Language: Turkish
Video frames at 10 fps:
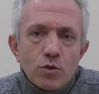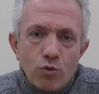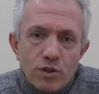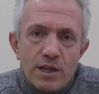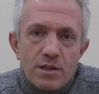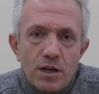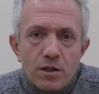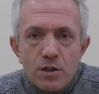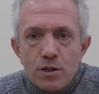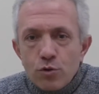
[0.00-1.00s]
Kuzey Irak,
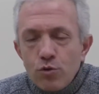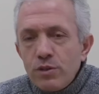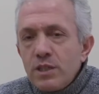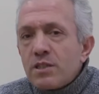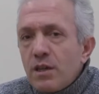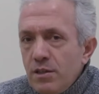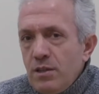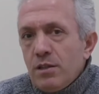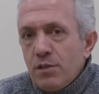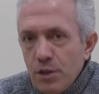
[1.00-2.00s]
Kürdistan
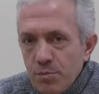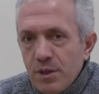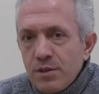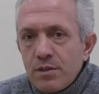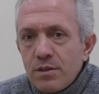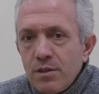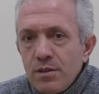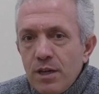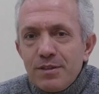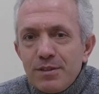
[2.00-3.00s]
diye de tanımlanır.
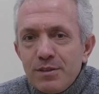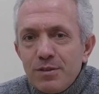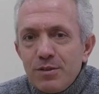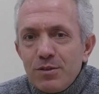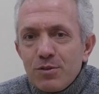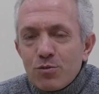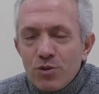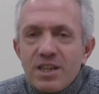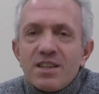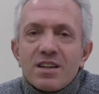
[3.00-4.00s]
Ee,
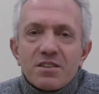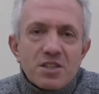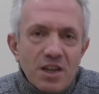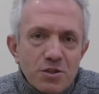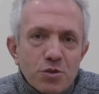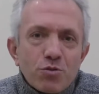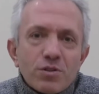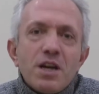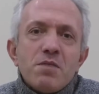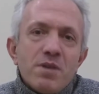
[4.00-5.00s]
Kuzey Irak'ta sadece
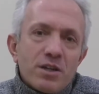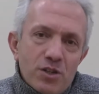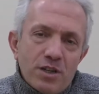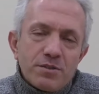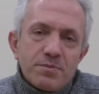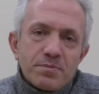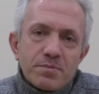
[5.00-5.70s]
Kürtler mi yaşar?